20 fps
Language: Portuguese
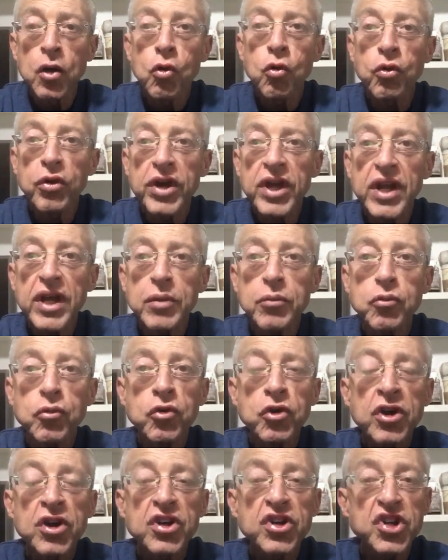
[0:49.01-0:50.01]
O
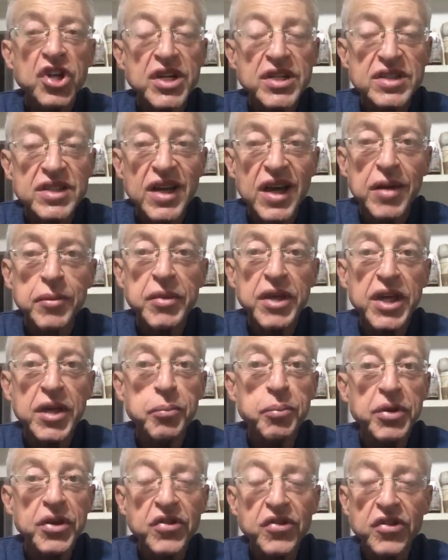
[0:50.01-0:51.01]
Grêmio já sabe que
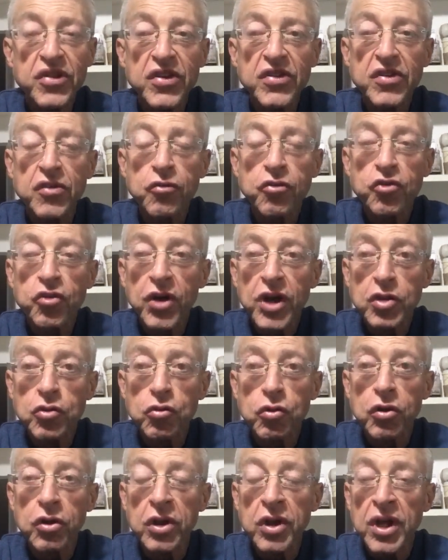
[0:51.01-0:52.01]
precisa um
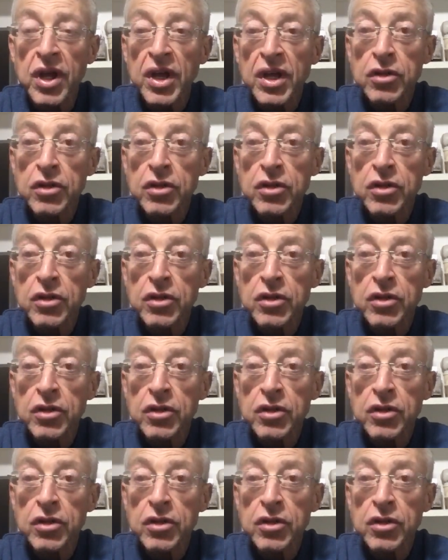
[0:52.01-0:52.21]
jogador.